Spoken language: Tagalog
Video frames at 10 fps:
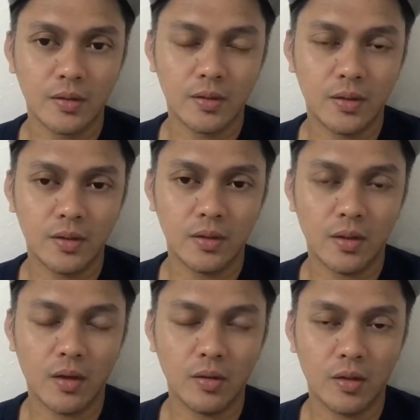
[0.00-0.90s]
Si
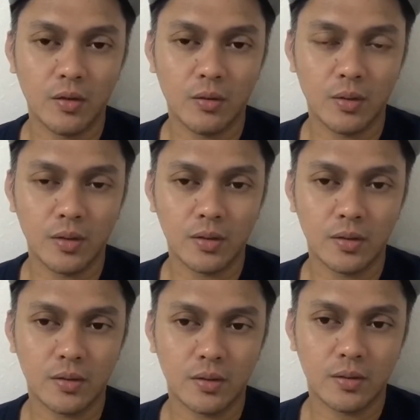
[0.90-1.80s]
Naoya Inoue
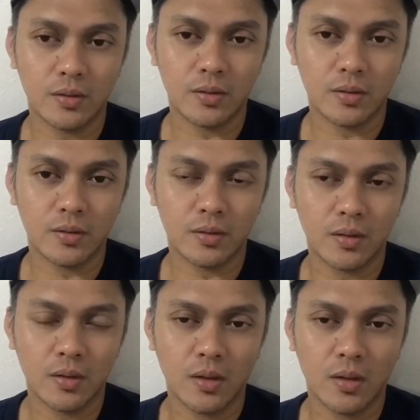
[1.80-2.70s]
is
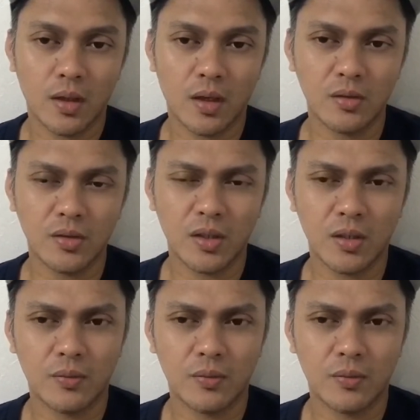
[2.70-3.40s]
ano siya